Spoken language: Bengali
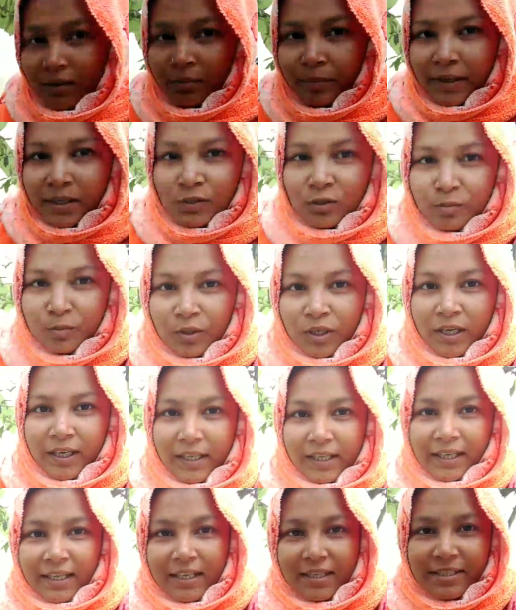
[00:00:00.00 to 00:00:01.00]
মাসুম ওখানে
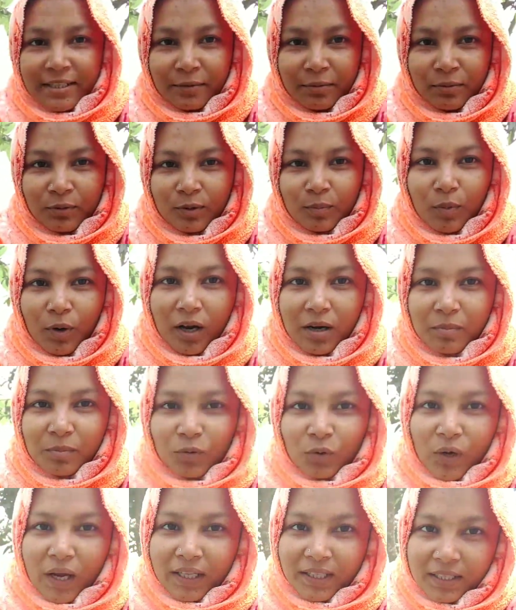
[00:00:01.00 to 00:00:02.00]
খেলছে ফুটবল
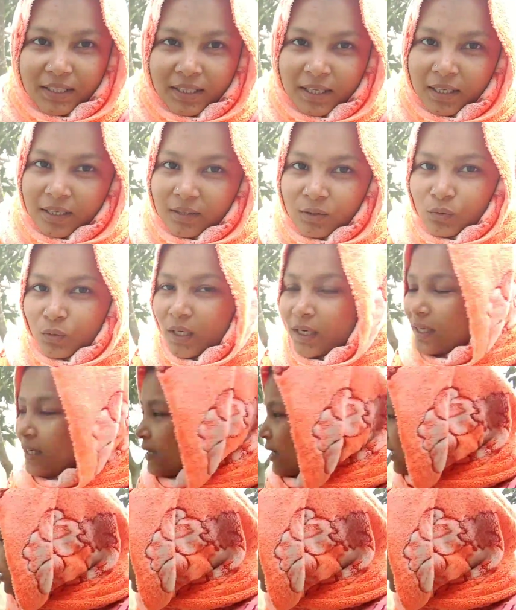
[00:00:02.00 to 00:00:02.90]
মোড়া দিয়ে তুলে নিয়ে